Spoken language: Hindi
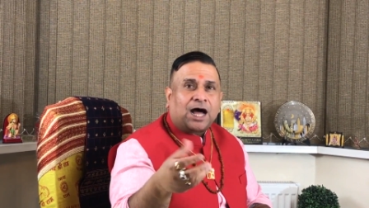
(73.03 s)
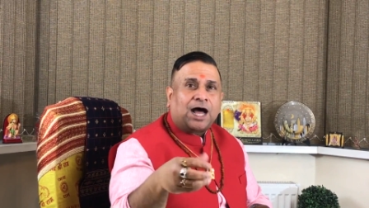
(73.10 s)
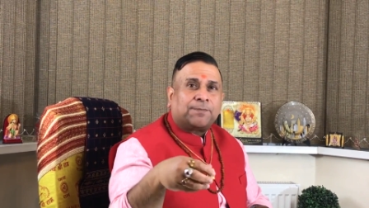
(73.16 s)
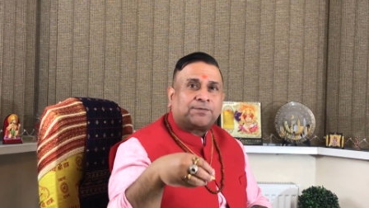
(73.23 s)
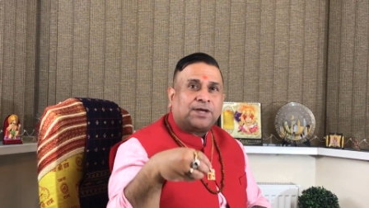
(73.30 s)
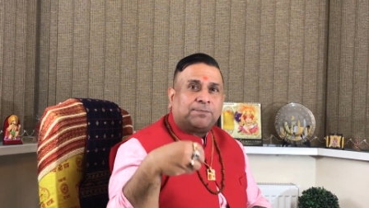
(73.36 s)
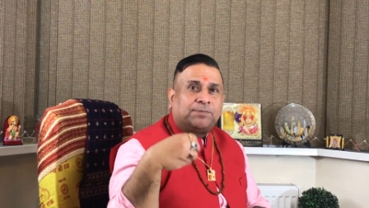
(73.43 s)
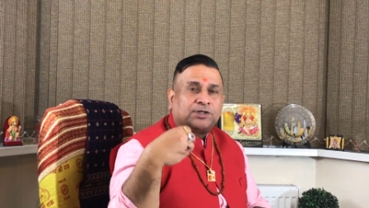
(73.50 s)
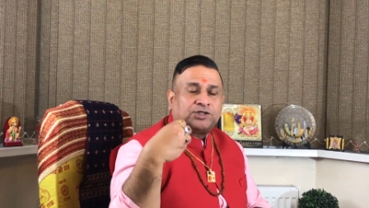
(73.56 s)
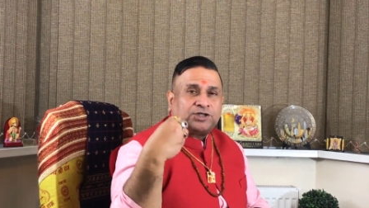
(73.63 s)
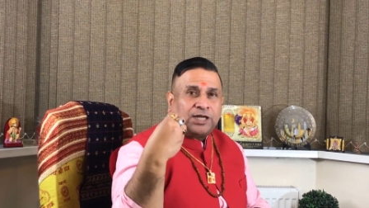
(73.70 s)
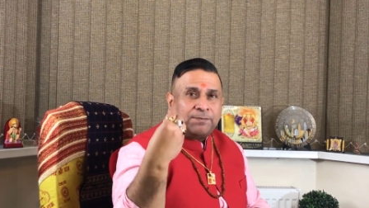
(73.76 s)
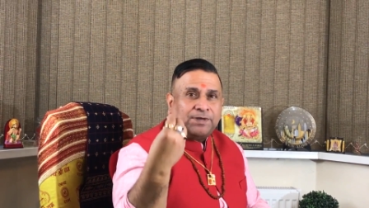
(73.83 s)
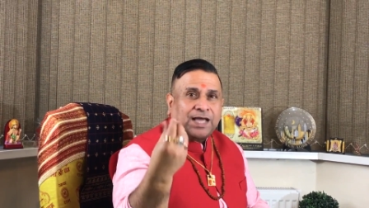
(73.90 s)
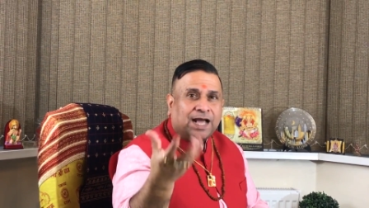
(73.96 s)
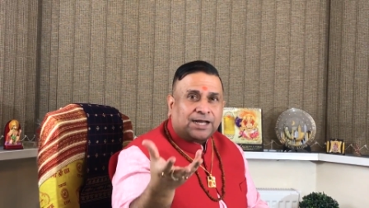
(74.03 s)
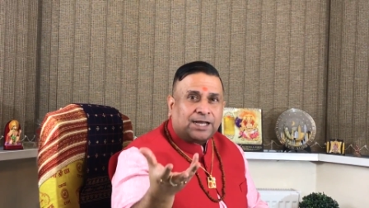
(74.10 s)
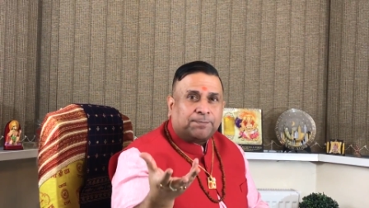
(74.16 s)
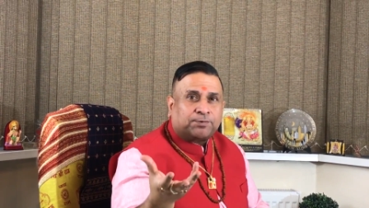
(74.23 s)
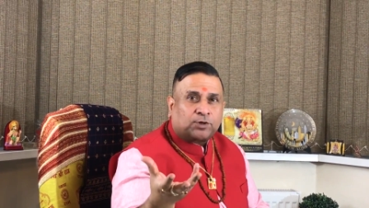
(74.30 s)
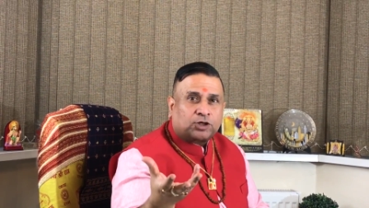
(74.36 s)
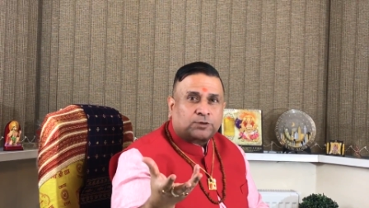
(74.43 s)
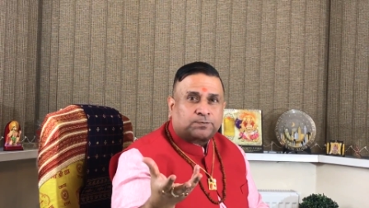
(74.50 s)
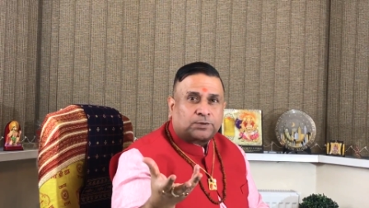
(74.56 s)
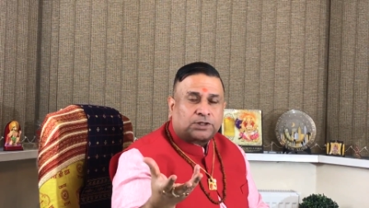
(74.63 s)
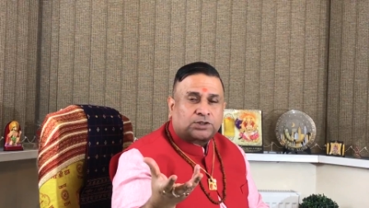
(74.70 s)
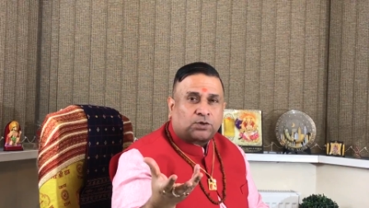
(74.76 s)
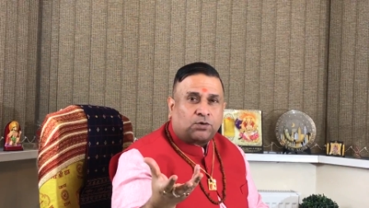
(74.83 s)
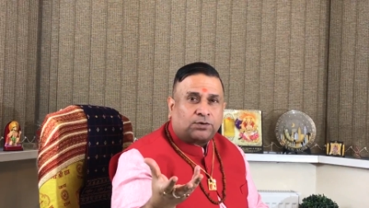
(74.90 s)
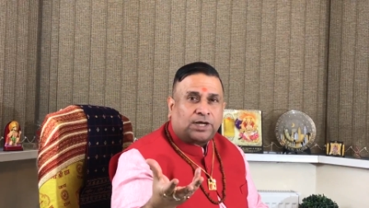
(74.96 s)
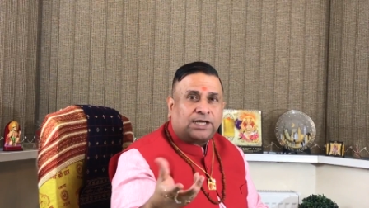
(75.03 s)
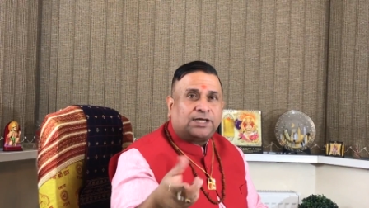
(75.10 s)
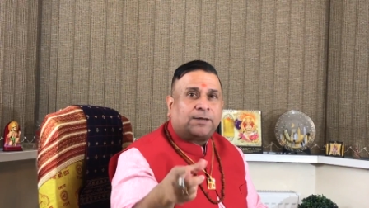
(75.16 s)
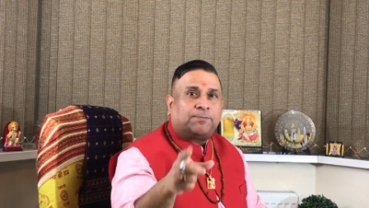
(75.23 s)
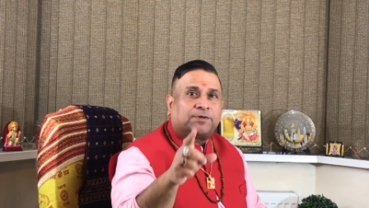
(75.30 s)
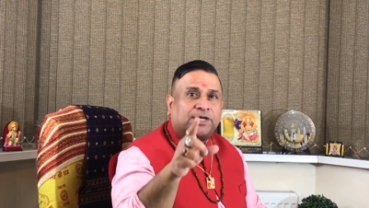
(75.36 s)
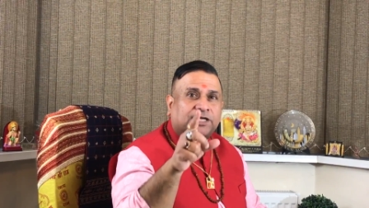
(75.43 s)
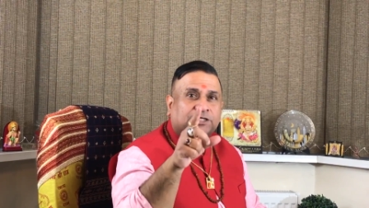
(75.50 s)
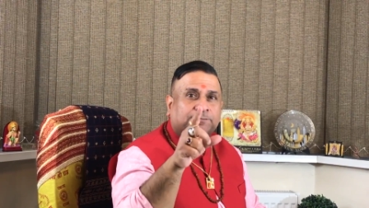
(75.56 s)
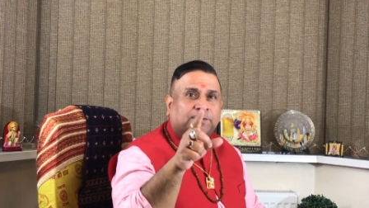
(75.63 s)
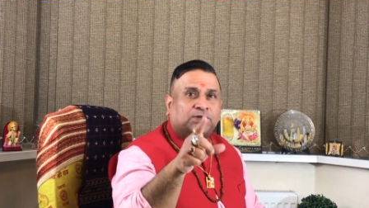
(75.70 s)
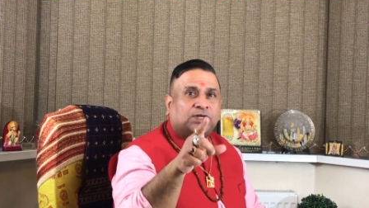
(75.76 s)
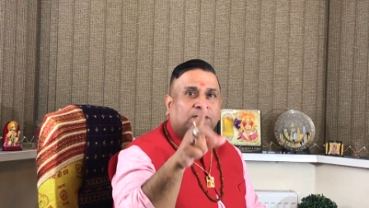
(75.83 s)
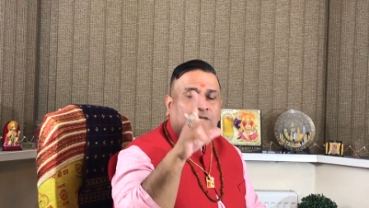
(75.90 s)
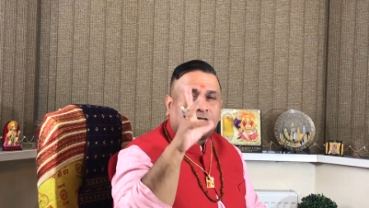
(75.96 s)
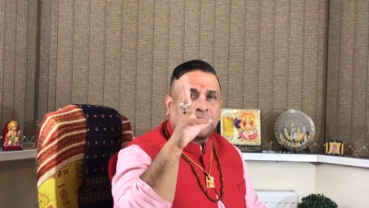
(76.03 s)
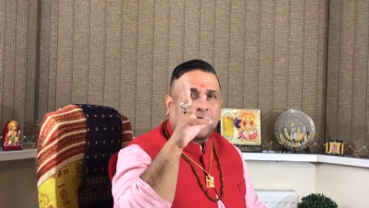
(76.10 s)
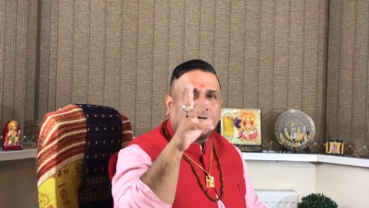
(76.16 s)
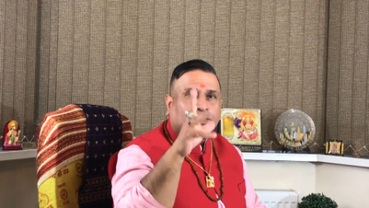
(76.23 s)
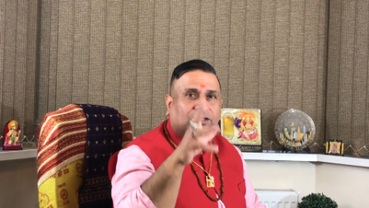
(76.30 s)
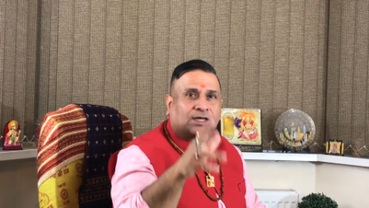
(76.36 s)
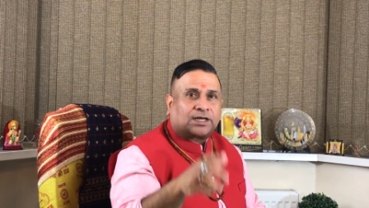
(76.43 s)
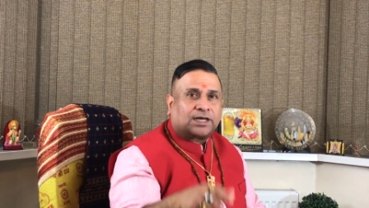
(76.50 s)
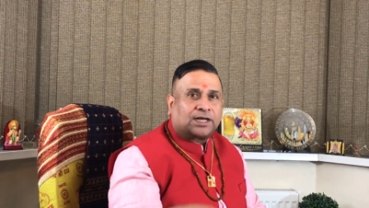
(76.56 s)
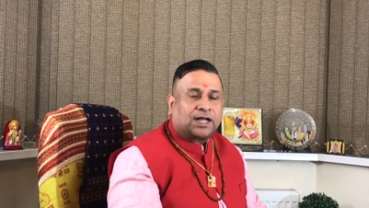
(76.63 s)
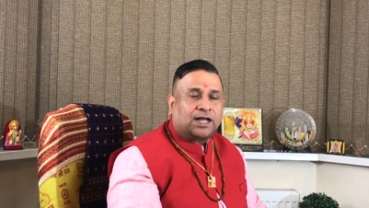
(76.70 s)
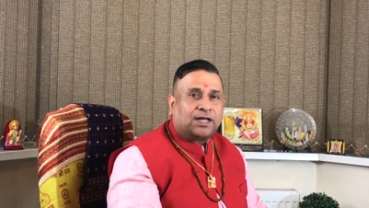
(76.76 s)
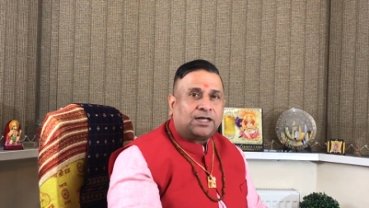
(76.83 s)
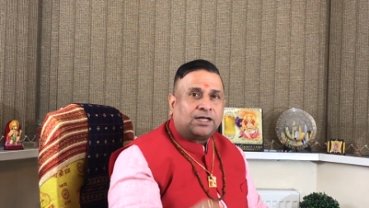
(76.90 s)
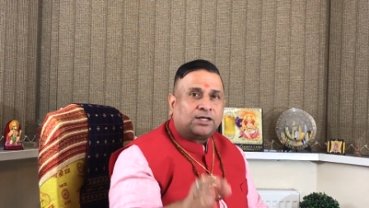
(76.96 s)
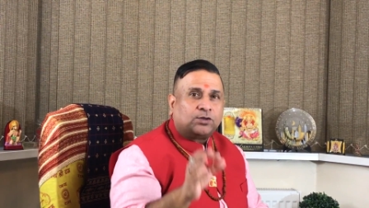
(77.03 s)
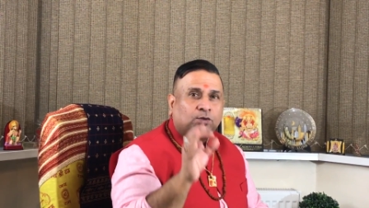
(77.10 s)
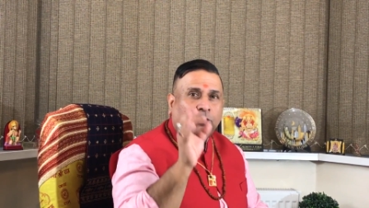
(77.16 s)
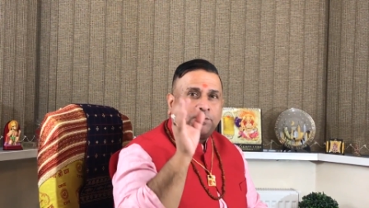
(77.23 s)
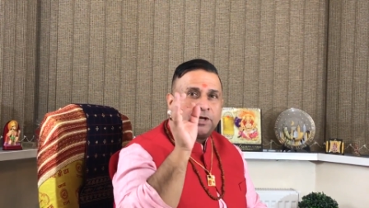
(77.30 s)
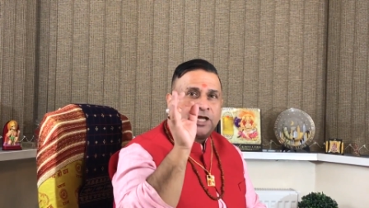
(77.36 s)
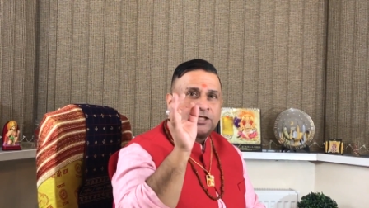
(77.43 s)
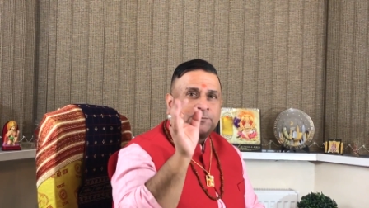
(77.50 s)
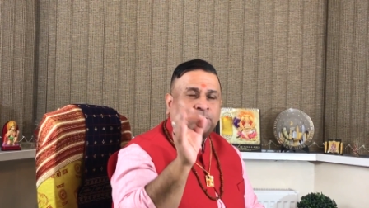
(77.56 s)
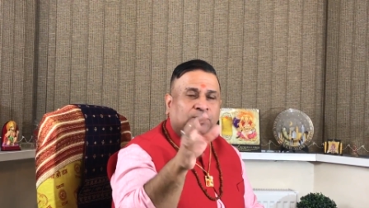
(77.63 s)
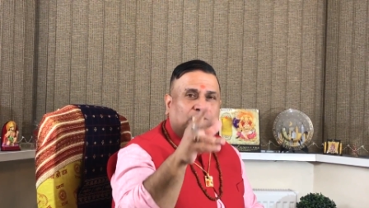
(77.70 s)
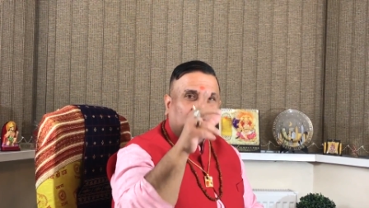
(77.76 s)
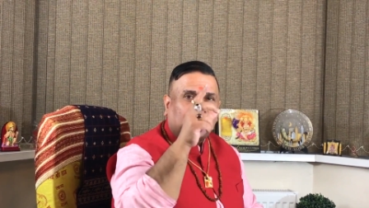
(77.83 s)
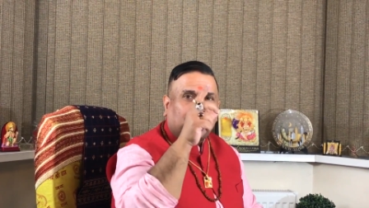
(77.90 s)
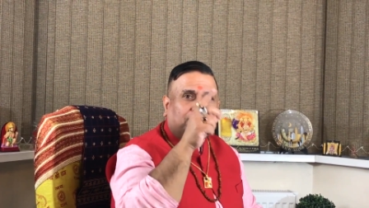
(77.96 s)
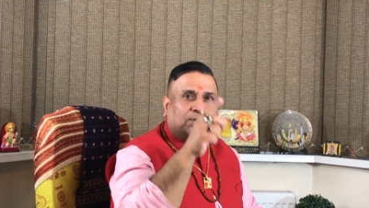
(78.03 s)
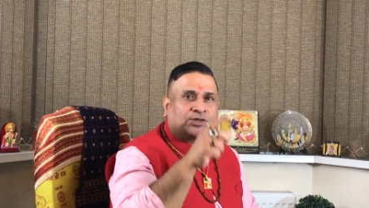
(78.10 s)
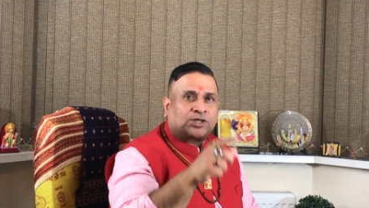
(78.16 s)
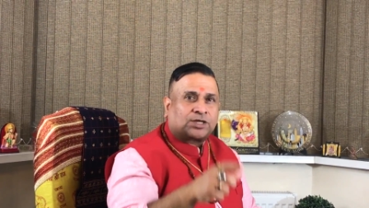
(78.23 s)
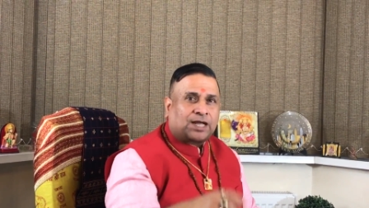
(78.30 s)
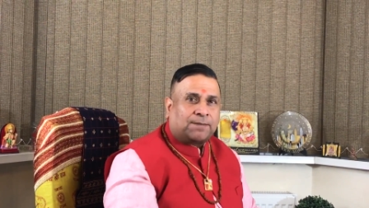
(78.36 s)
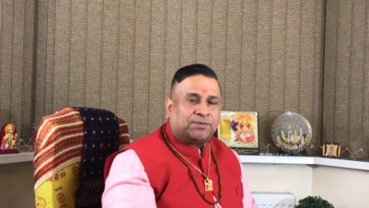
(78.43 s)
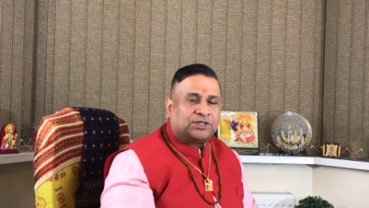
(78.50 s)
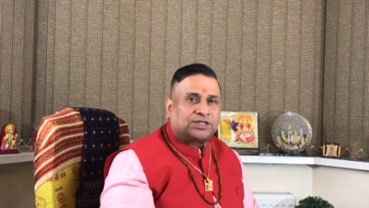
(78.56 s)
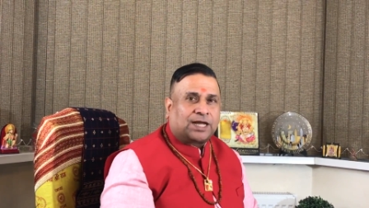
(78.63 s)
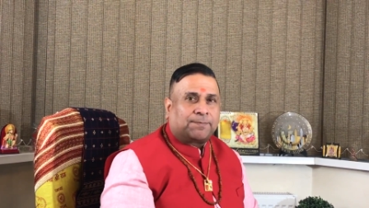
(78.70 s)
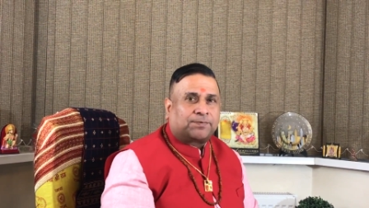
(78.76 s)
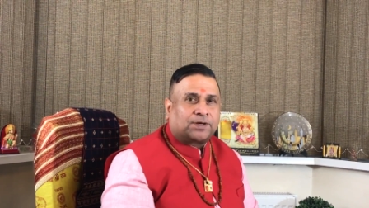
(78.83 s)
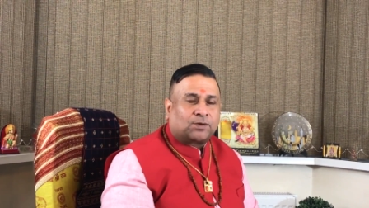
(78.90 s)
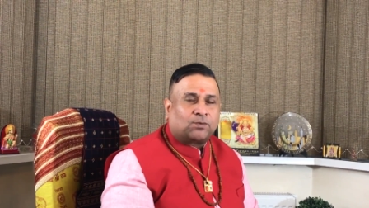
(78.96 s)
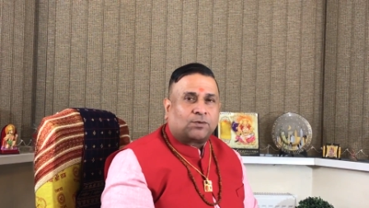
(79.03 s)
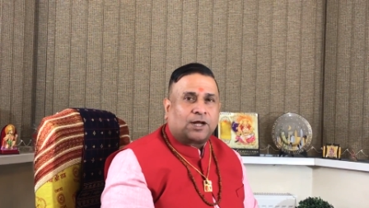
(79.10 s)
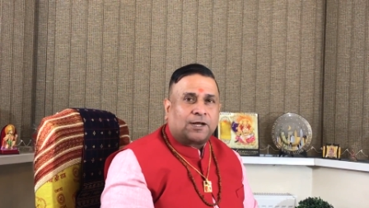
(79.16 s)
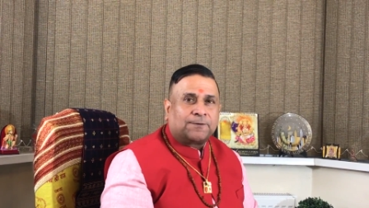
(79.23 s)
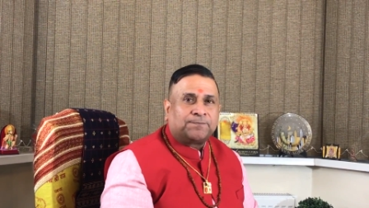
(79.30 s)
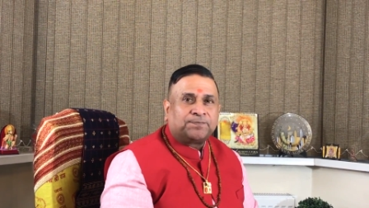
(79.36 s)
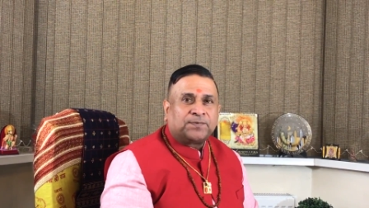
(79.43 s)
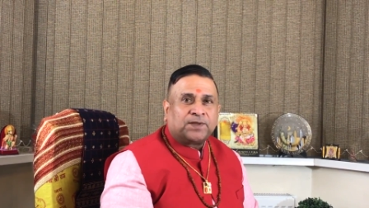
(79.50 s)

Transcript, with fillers: आपके बच्चे भी आगे प्रॉस्परस होंगे ये बृहस्पति निर्धारित करेगा तो बृहस्पति के मंत्र का भी जाप करूंगा